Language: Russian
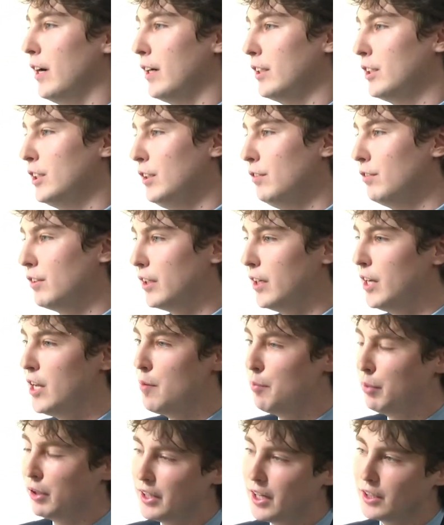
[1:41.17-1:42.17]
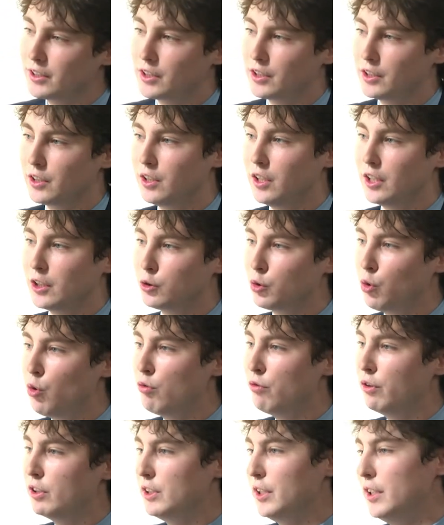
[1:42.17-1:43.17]
активно пытаться
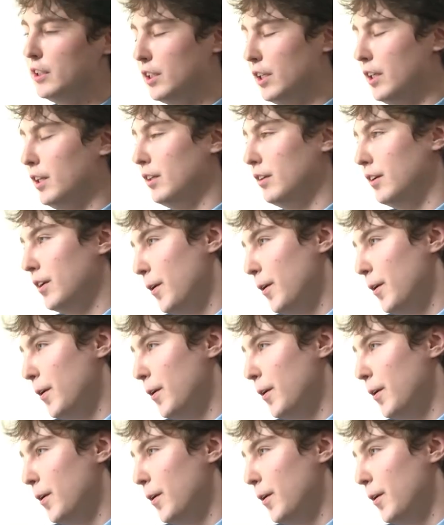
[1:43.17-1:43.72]
согласовывать, если